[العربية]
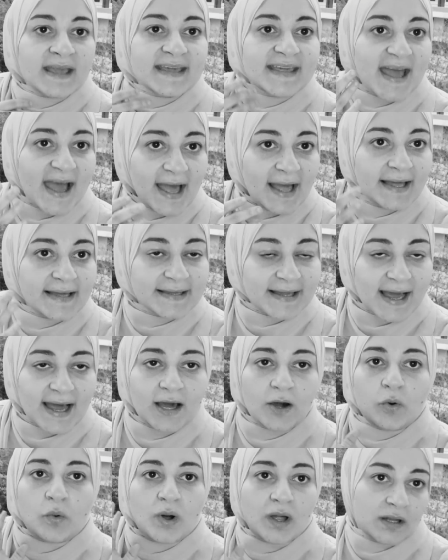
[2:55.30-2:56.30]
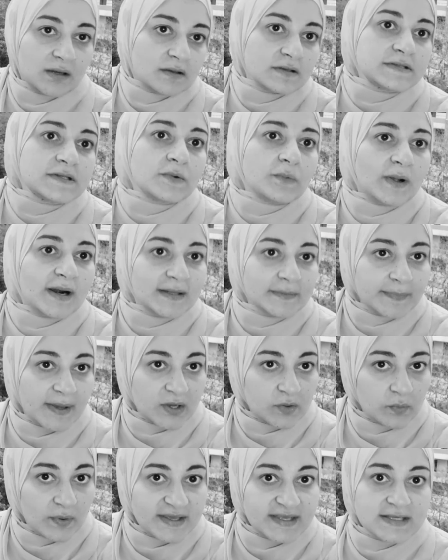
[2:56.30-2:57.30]
كح كح وخلاص الولد
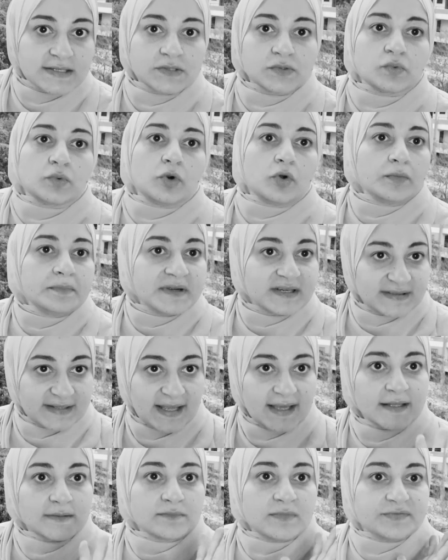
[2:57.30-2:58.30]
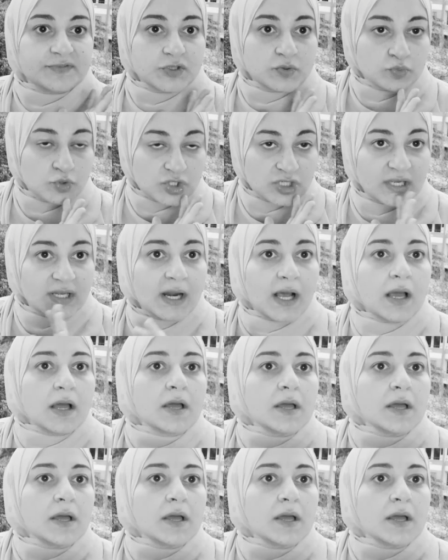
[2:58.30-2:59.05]
بقى كويس والام ارتاحت مفيش مشكله